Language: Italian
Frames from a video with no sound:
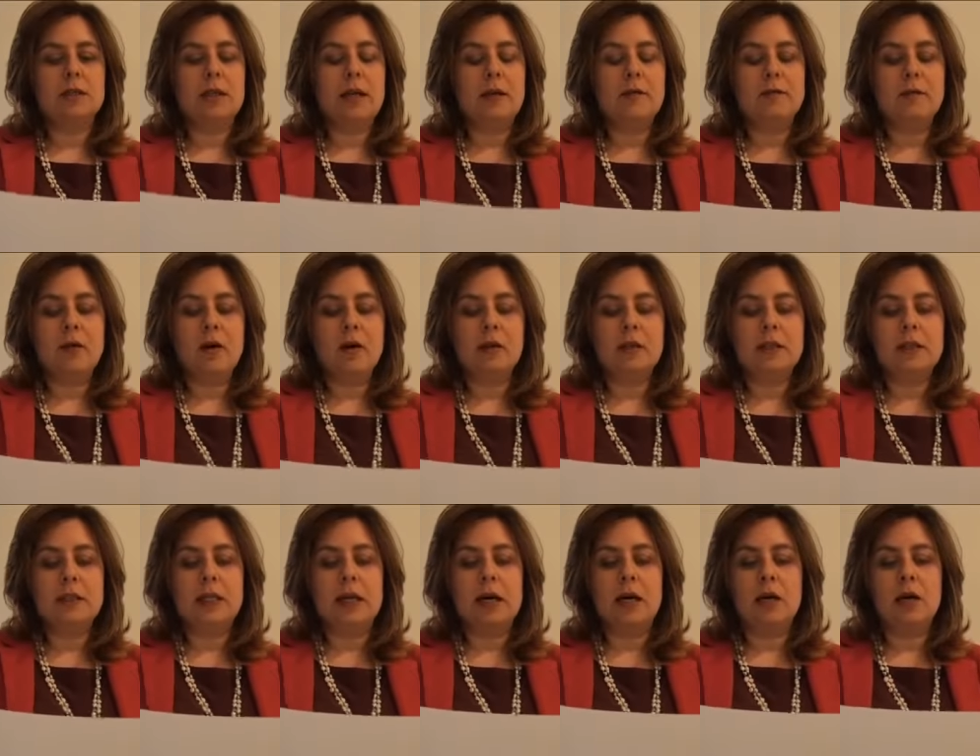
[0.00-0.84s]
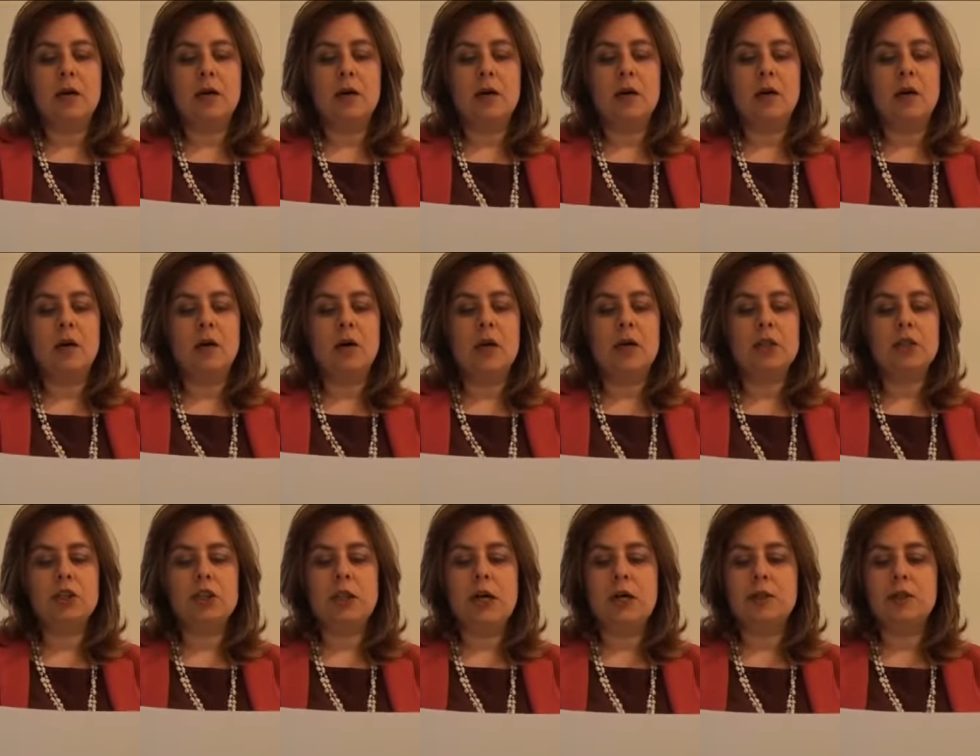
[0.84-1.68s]
Talvolta ho
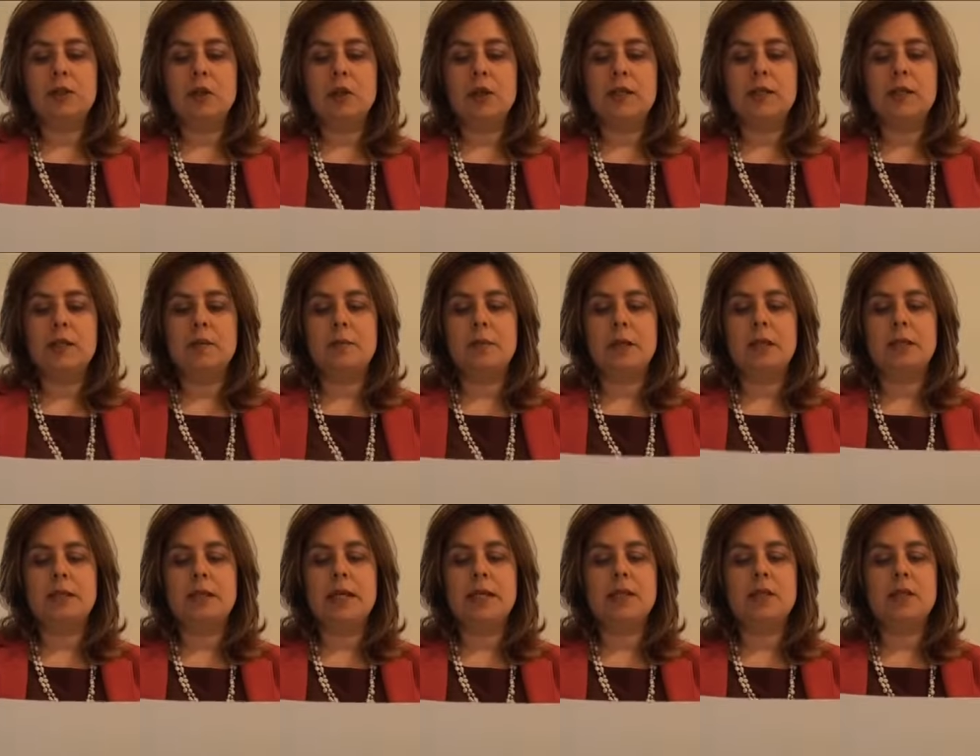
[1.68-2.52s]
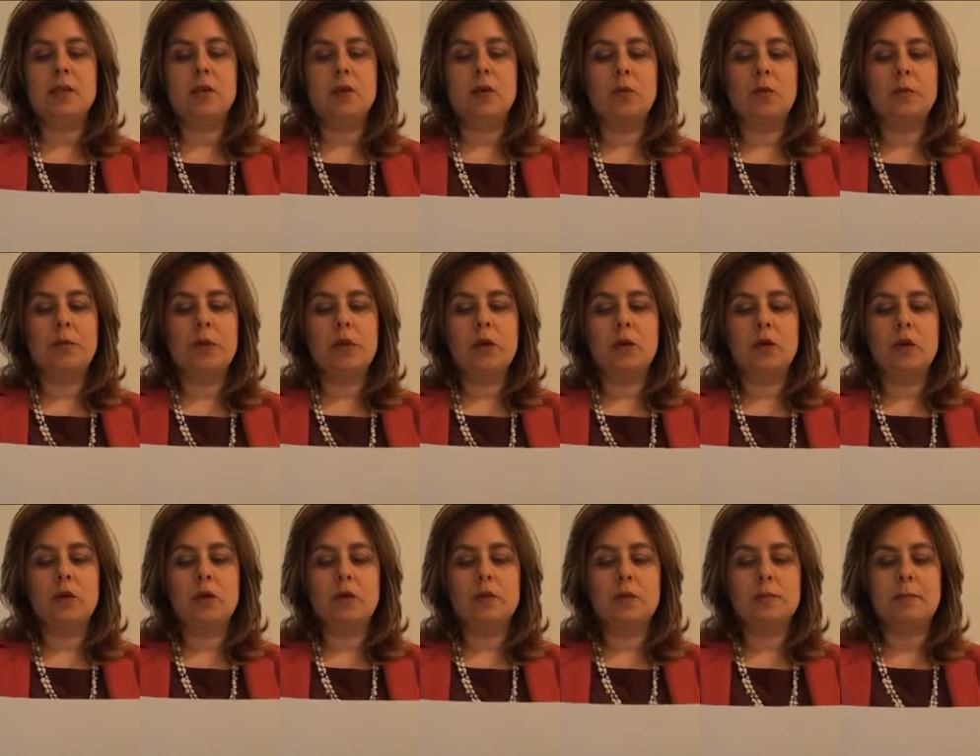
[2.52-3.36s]
lasciato che si prendessero un
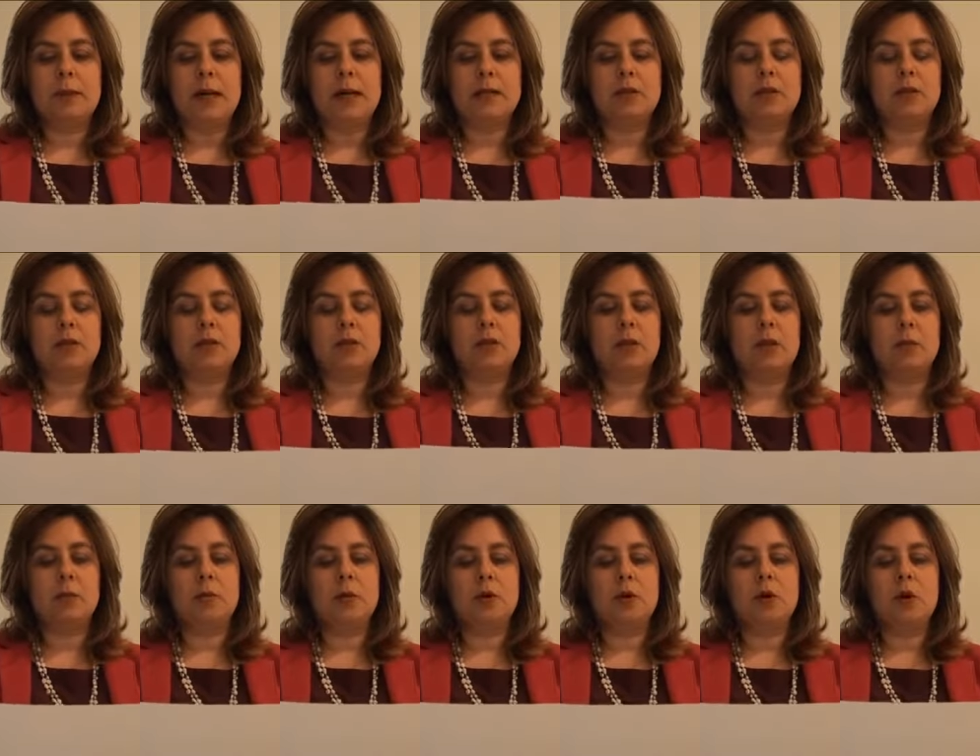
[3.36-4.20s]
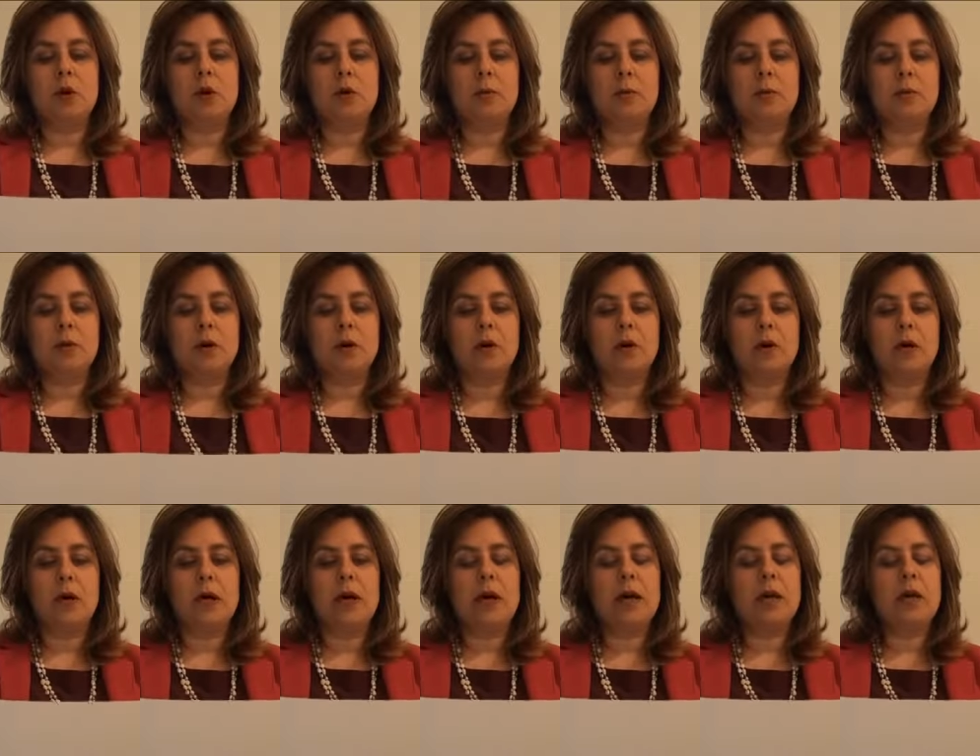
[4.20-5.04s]
piccolo spazio nel mio
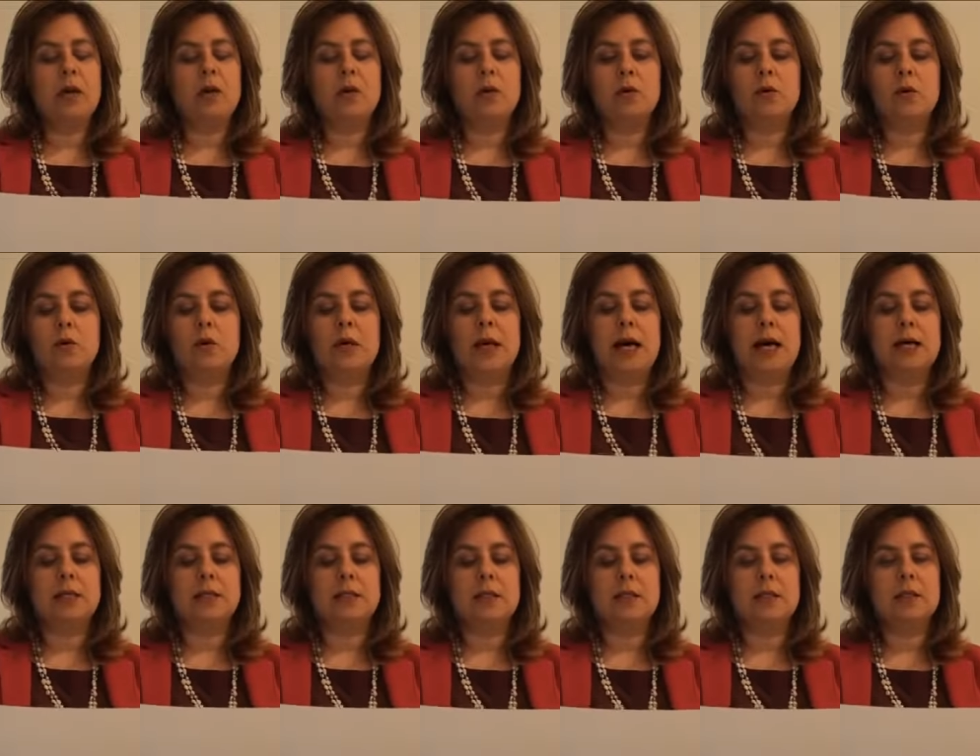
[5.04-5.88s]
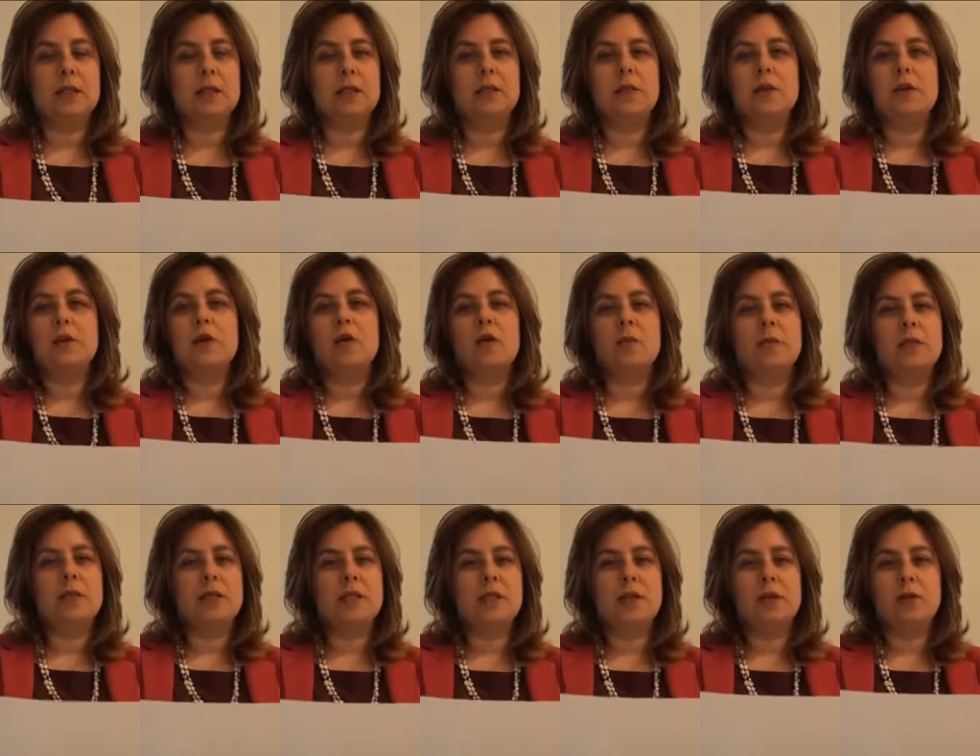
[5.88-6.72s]
corpo e li ho cullati
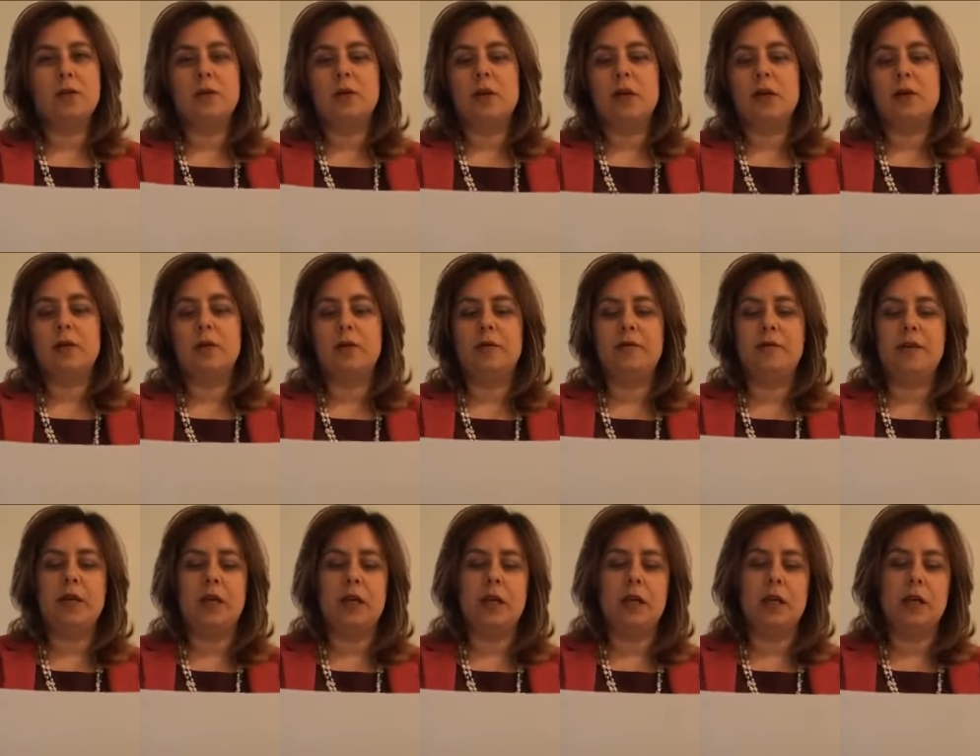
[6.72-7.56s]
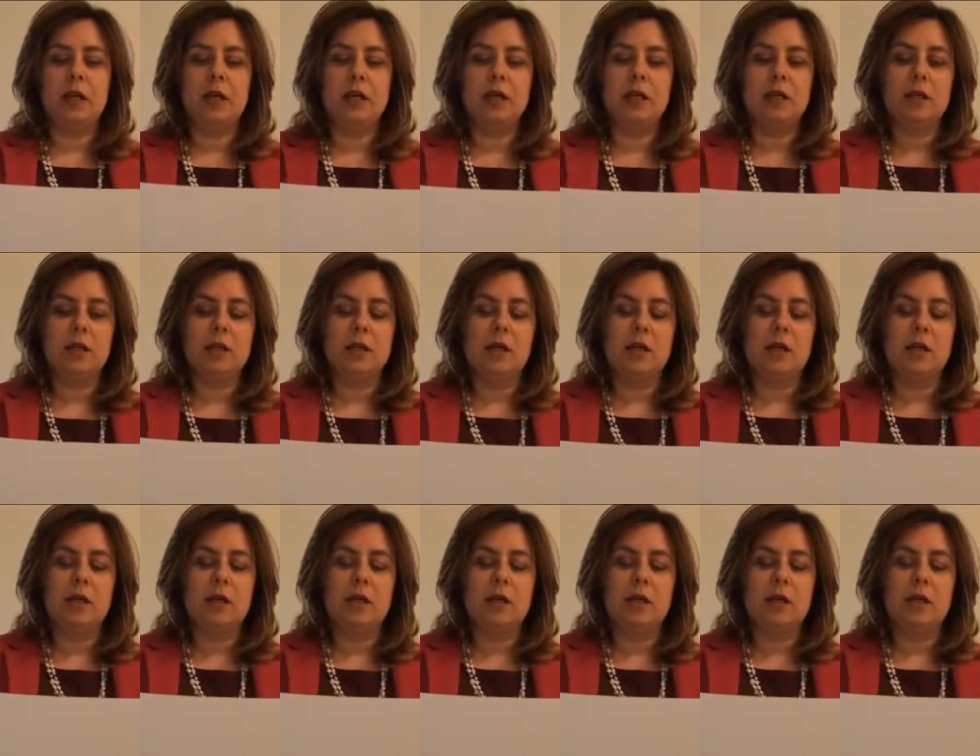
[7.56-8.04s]
come si cullano i figli.